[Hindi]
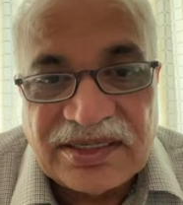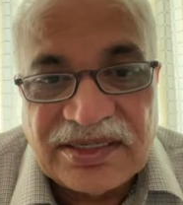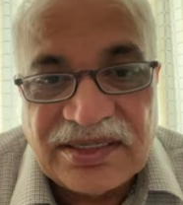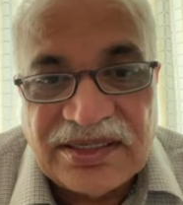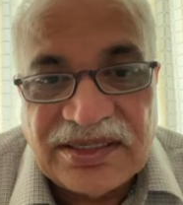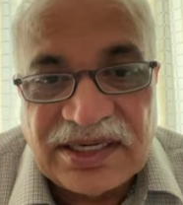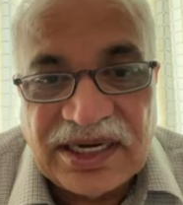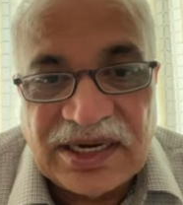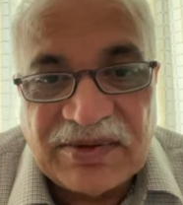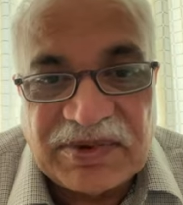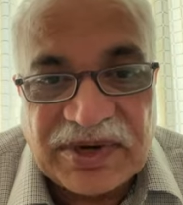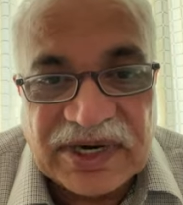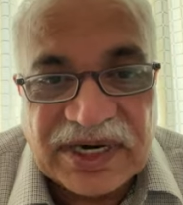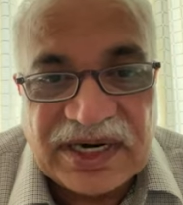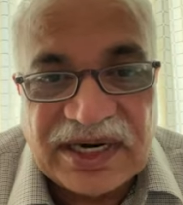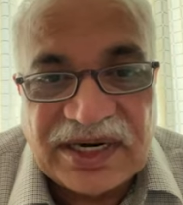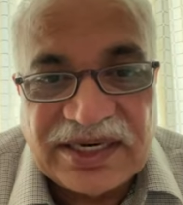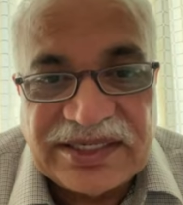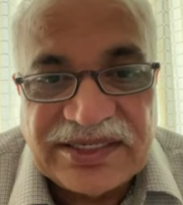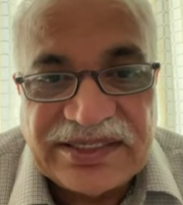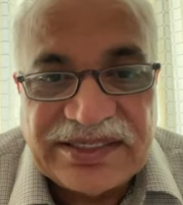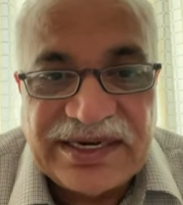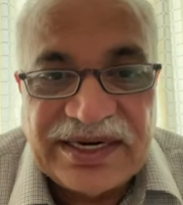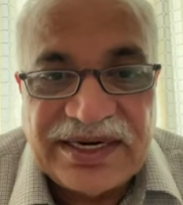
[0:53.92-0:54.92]

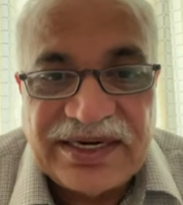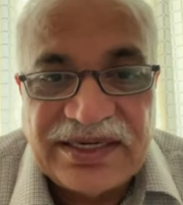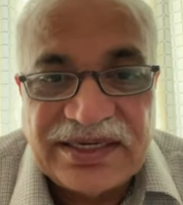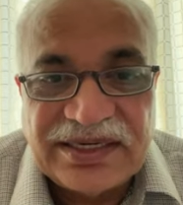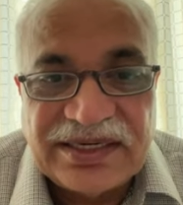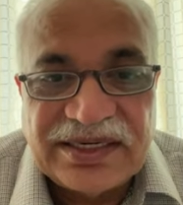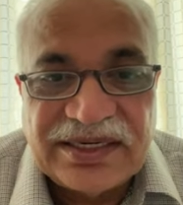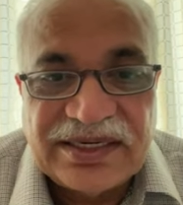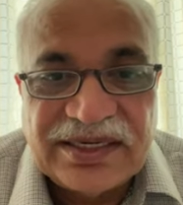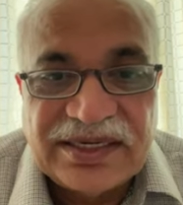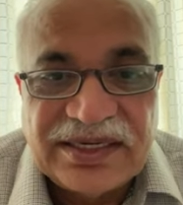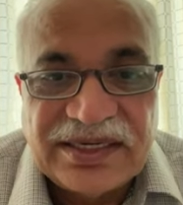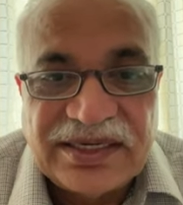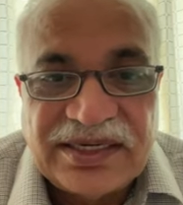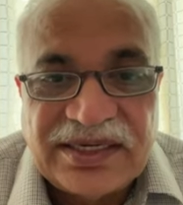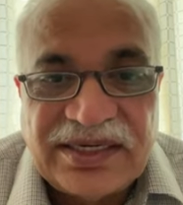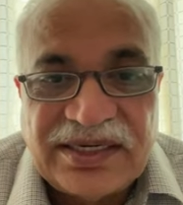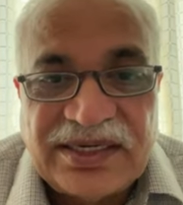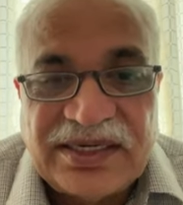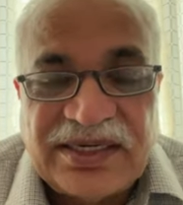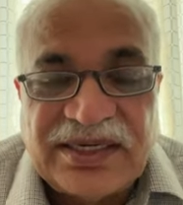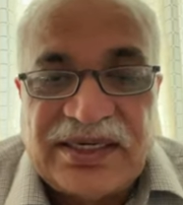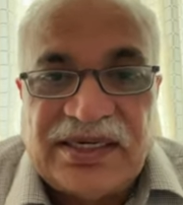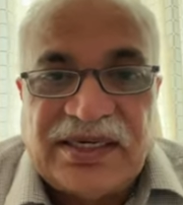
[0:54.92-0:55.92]
जयप्रकाश हैं
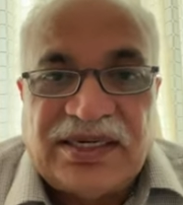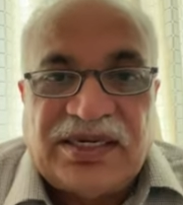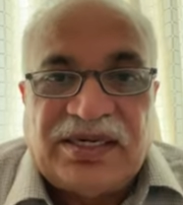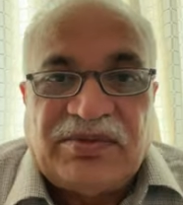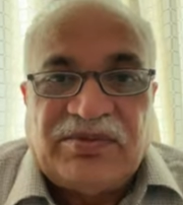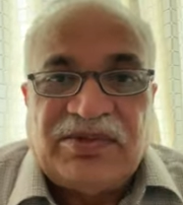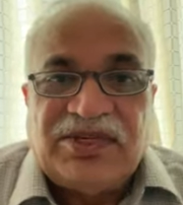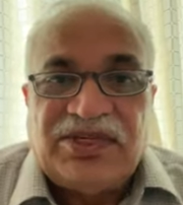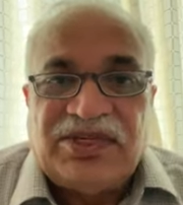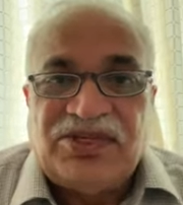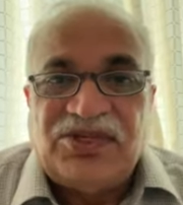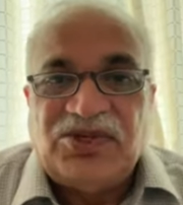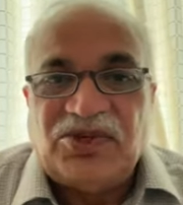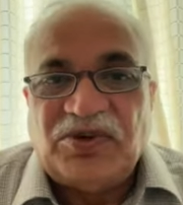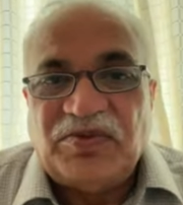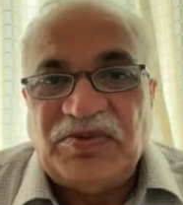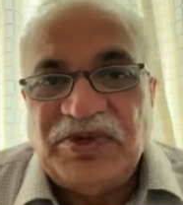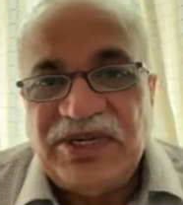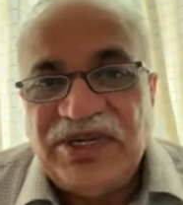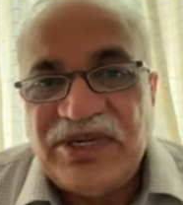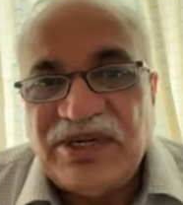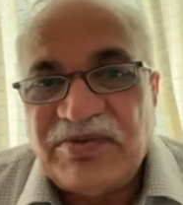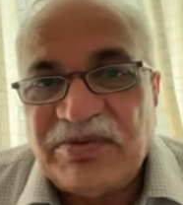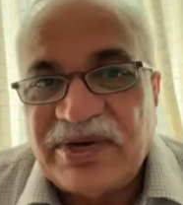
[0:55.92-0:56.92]
जो
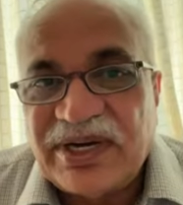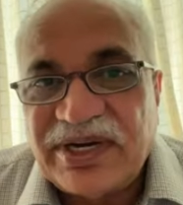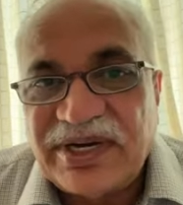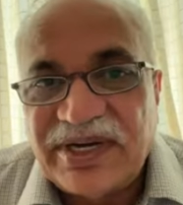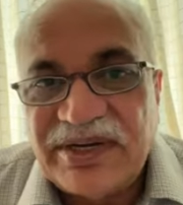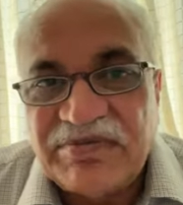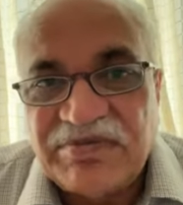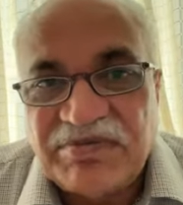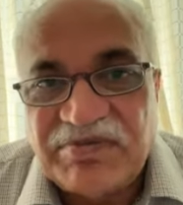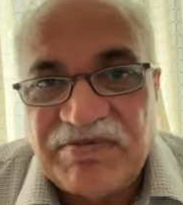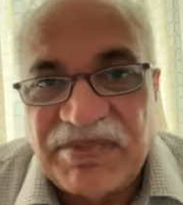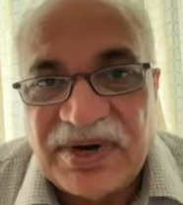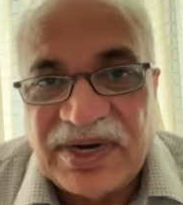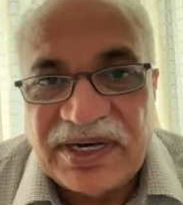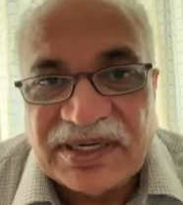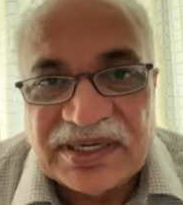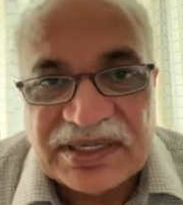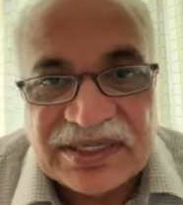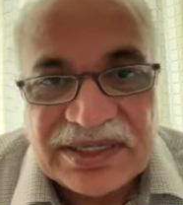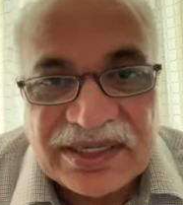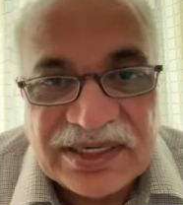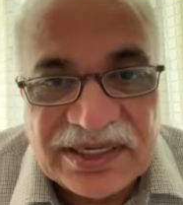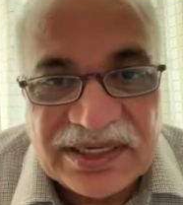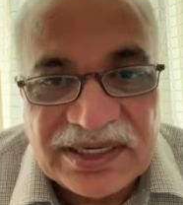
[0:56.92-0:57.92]
भी हमारे
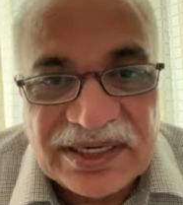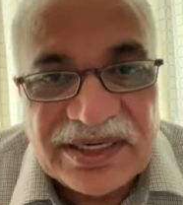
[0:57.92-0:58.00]
भक्त